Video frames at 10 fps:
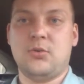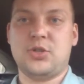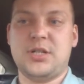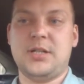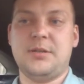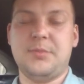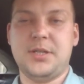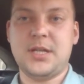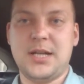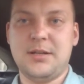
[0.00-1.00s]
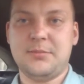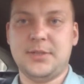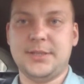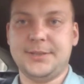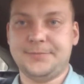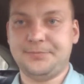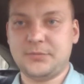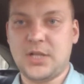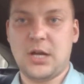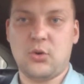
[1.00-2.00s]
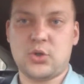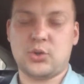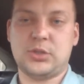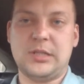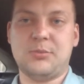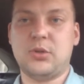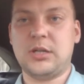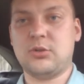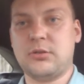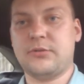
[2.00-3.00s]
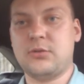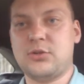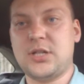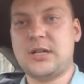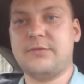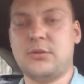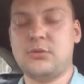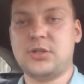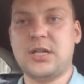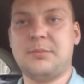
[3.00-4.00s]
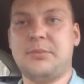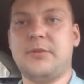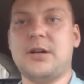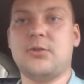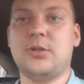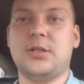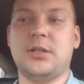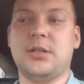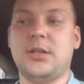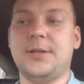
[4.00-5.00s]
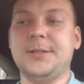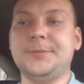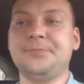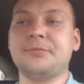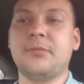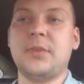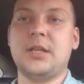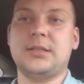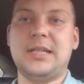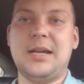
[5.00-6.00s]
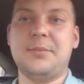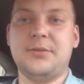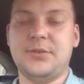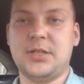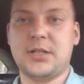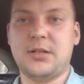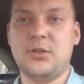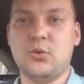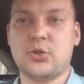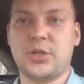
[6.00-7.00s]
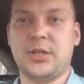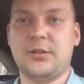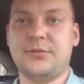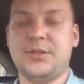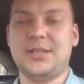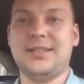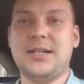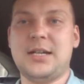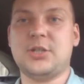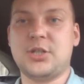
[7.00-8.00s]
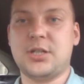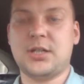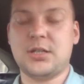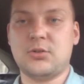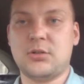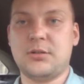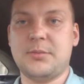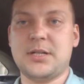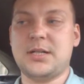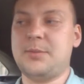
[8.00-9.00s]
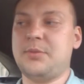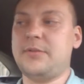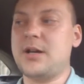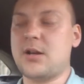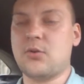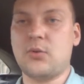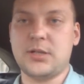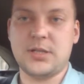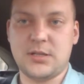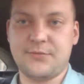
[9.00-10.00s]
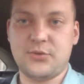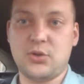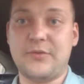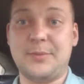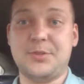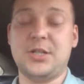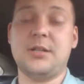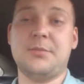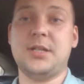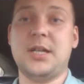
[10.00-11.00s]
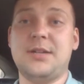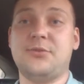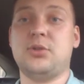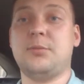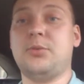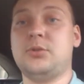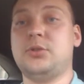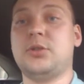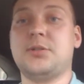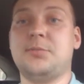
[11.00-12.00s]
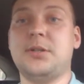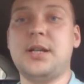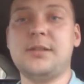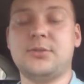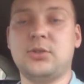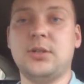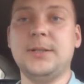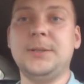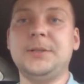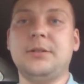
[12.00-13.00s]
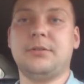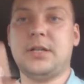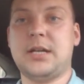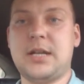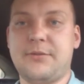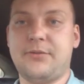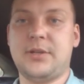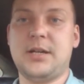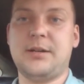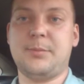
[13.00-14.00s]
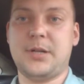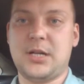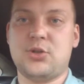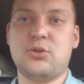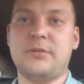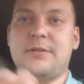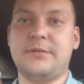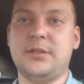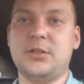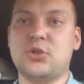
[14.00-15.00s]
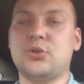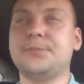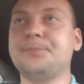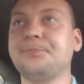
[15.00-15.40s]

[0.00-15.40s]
уже меняли мы дорожку саму, которая включает, выключает поворотники. Сами все релюшки, все датчики, которые могли, поворотник, все вообще меняли, все я полностью разбирал, все. Фотографии я покажу вам, выложу.